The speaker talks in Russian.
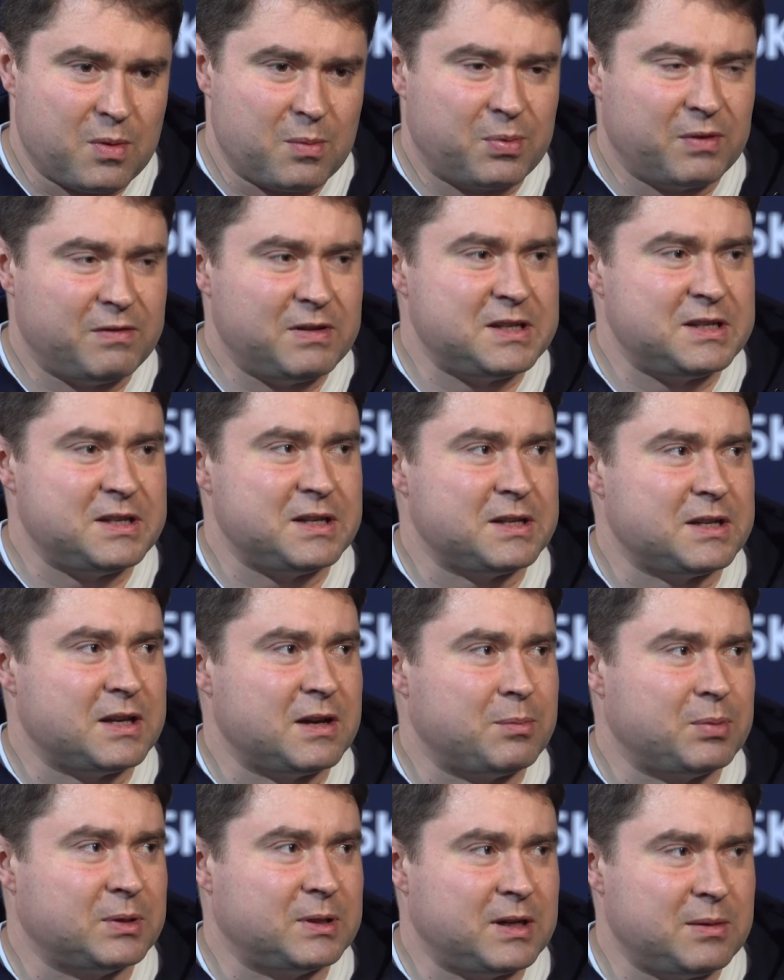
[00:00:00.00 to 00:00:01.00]

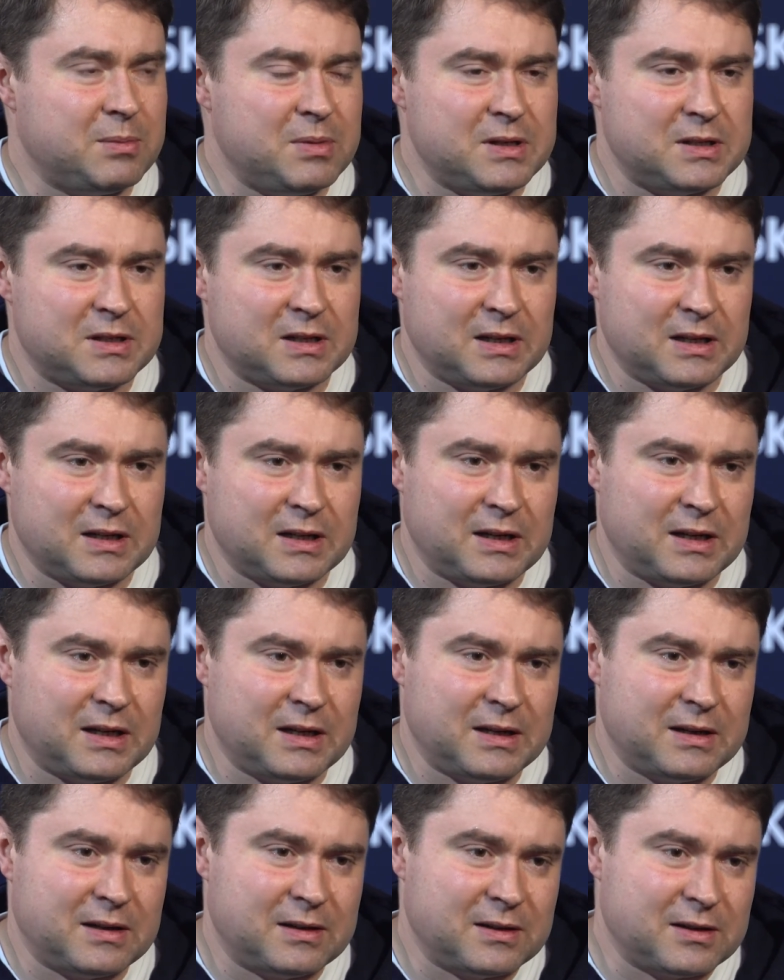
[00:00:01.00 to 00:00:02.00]
поведения
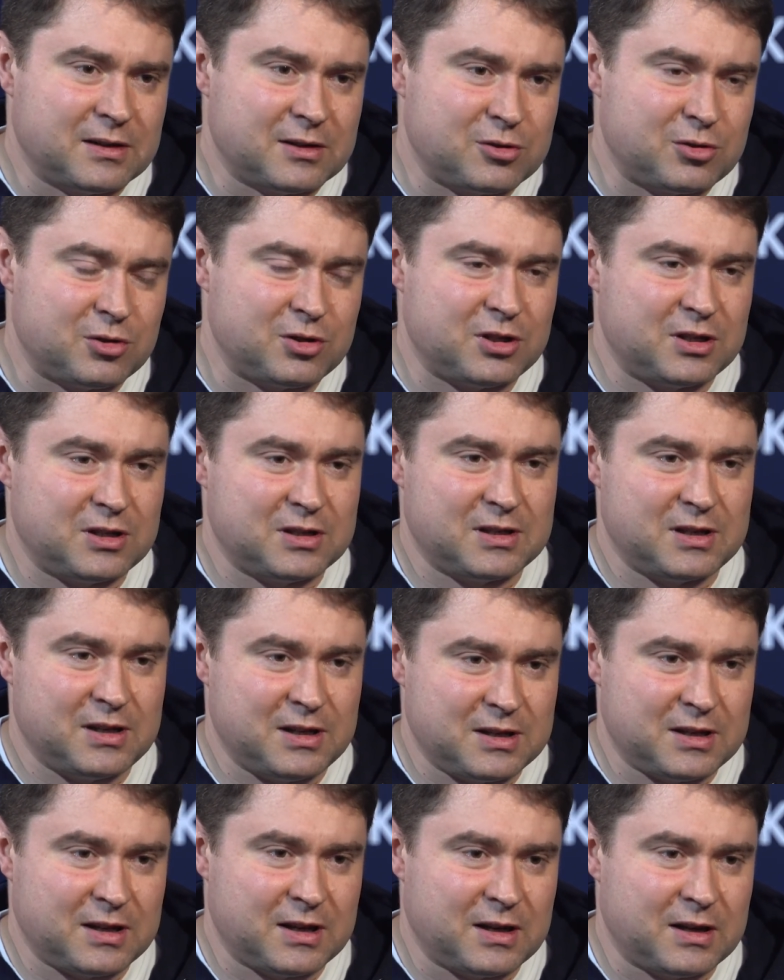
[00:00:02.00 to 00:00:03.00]
потребителей э, с точки
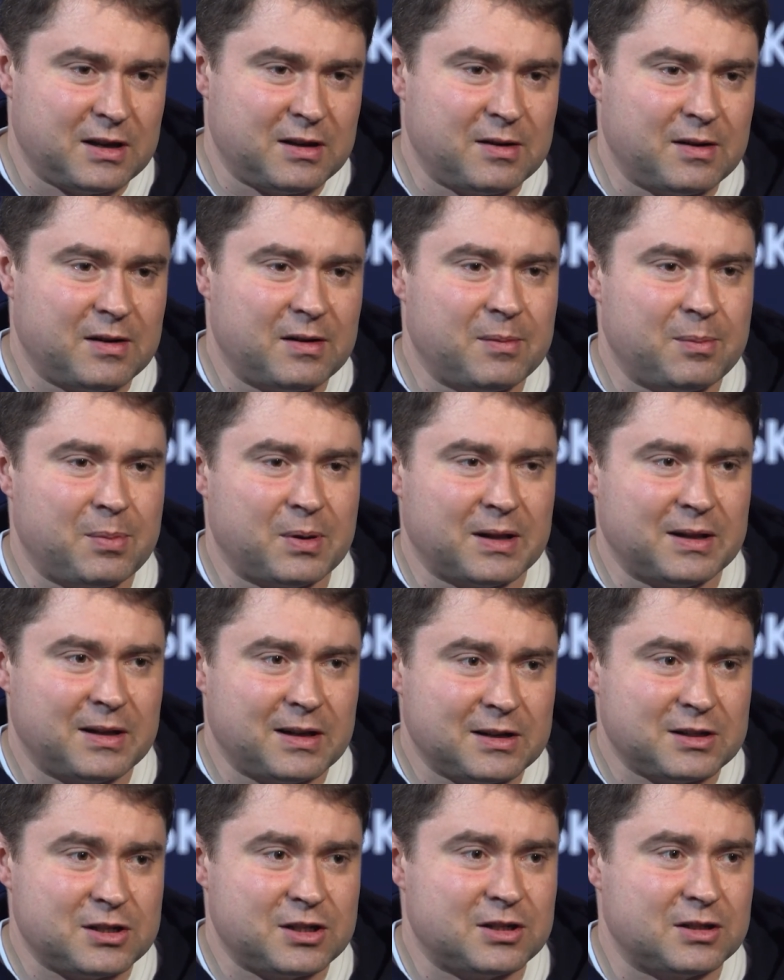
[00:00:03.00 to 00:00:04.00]
зрения э,
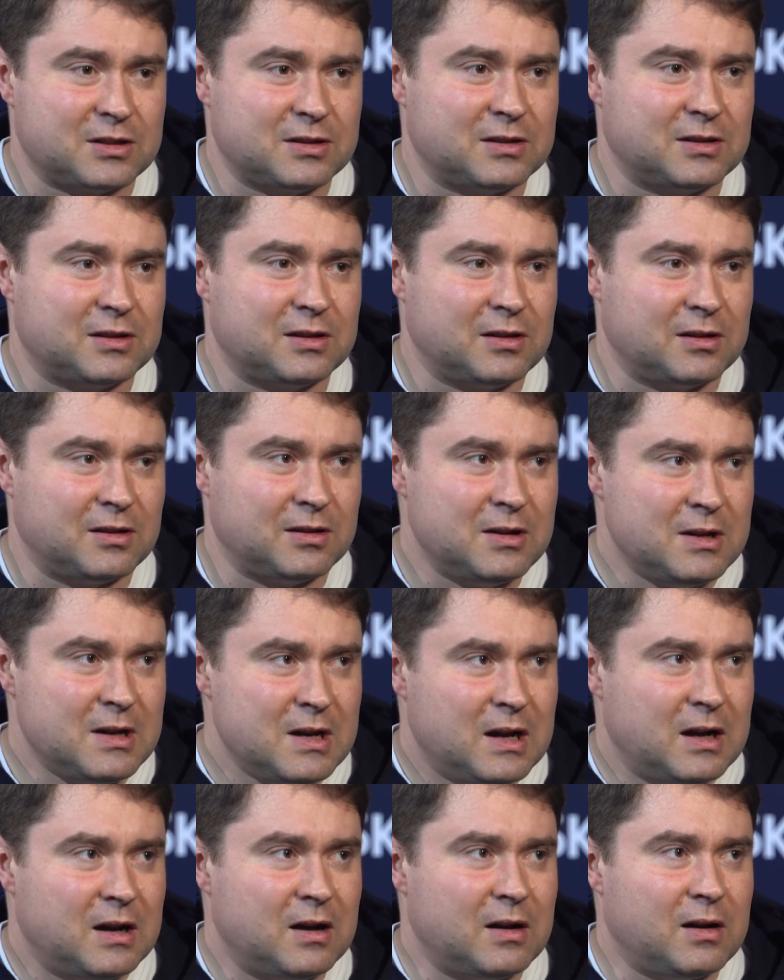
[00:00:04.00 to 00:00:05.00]
продаж, э,
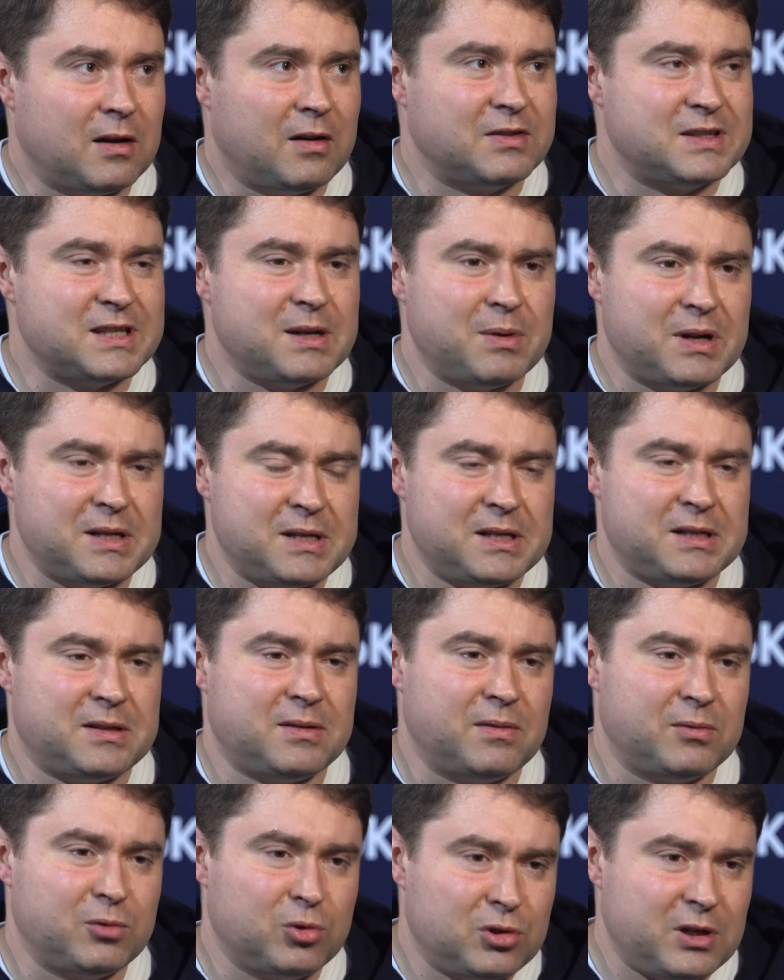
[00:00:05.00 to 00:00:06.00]
э,
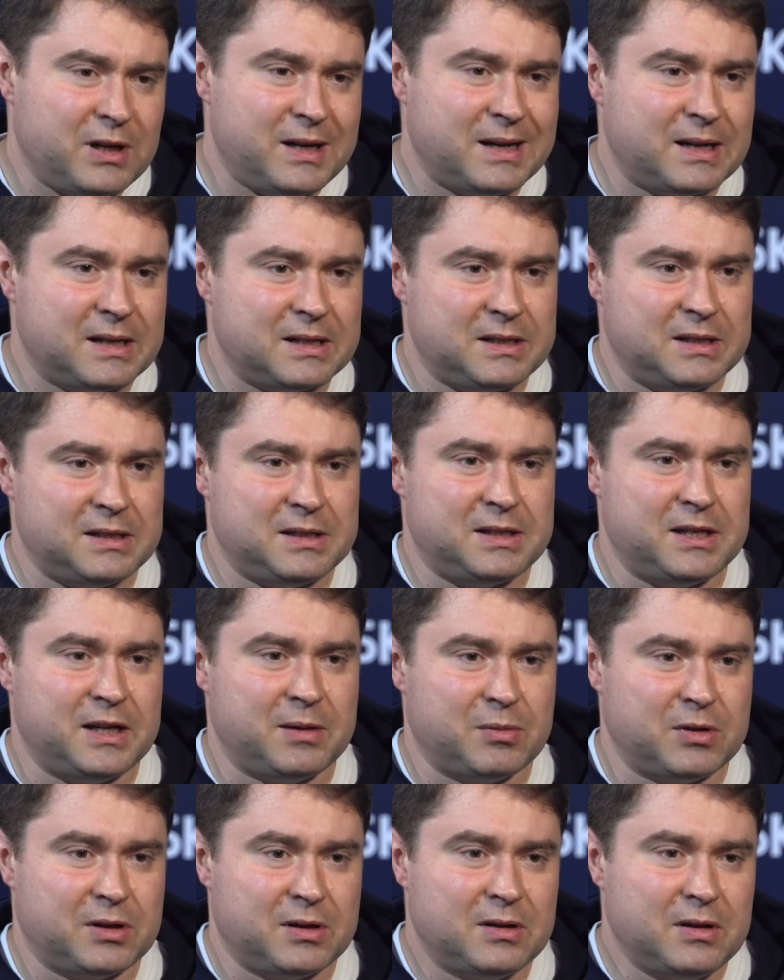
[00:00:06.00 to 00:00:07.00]
взаимодействия внутри
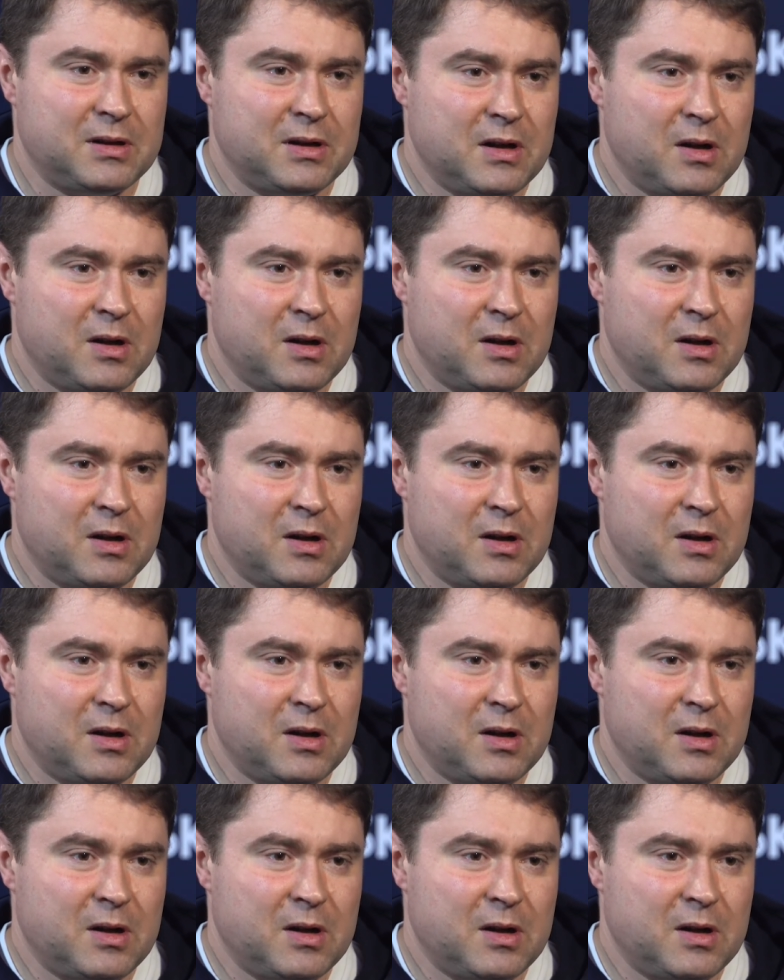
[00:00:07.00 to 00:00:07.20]
экосистемы.